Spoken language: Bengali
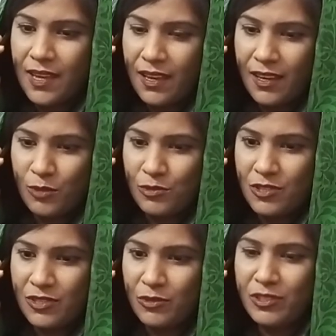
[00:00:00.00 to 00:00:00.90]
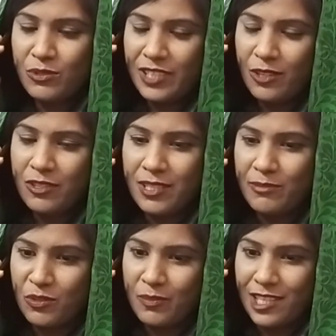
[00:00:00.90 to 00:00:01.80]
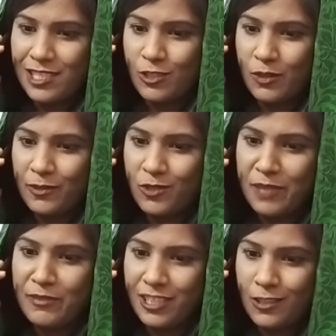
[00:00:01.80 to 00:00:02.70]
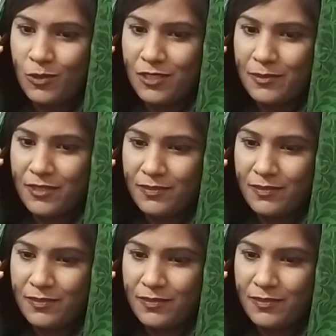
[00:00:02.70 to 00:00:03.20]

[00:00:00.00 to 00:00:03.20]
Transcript: হ্যাঁ অবশ্যই ওটাও ঠিক হয়ে যাবে তুমি আজকে হ্যাঁ। সবকিছু এমনি ঠিক হয়ে যাবে